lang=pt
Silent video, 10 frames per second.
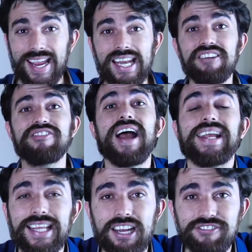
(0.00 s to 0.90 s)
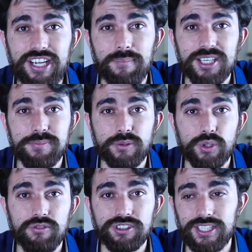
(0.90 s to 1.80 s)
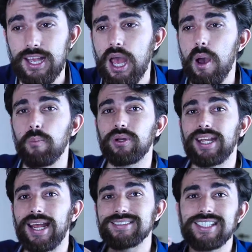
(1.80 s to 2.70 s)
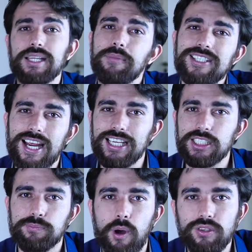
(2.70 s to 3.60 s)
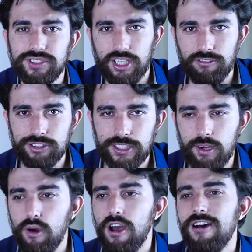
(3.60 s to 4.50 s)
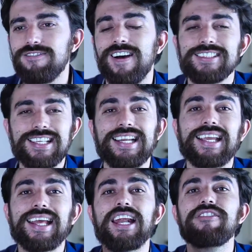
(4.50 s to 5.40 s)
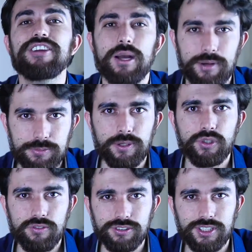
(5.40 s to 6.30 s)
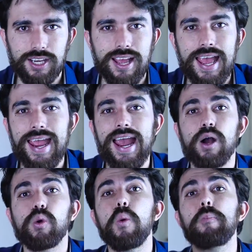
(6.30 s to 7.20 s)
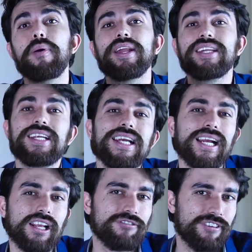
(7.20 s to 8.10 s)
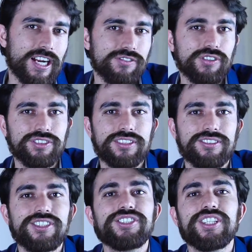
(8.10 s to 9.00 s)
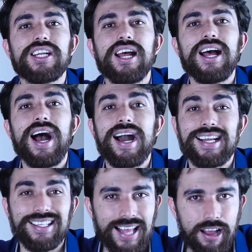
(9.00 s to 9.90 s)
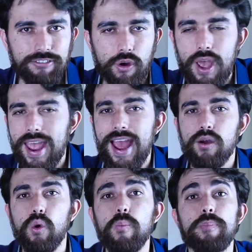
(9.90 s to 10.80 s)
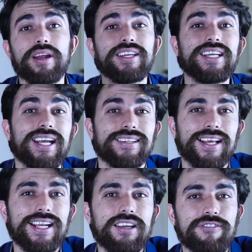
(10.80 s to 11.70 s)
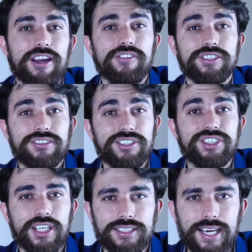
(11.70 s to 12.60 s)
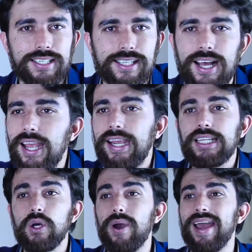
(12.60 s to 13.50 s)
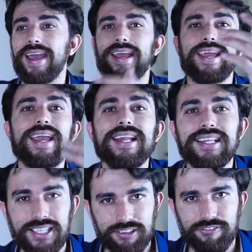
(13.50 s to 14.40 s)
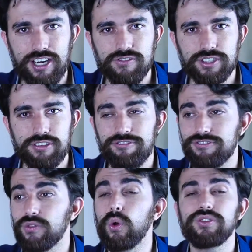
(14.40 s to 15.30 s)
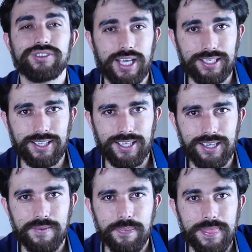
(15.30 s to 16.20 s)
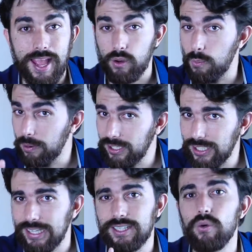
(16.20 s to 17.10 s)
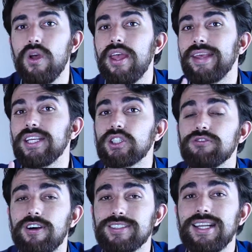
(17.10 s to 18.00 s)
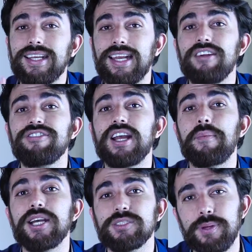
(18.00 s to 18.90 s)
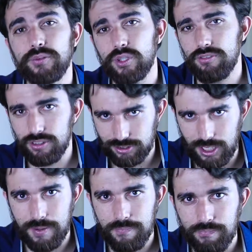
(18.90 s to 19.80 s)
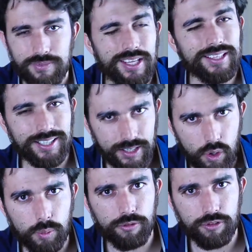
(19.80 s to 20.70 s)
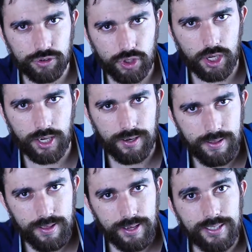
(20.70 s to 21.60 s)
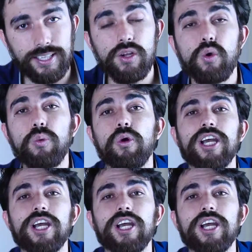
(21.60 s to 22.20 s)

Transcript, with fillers: ele vai querer ficar mais perto de você, porque é exatamente a resposta que você deu faz ele querer ficar mais perto de você. É a companhia que faz você se sentir agradável, é a companhia dele que faz você se sentir atraída. E não é ele que faz você gostar dele, é a companhia. Então, isso faz ele querer ficar mais perto de você. Entendeu como funciona? Entendeu como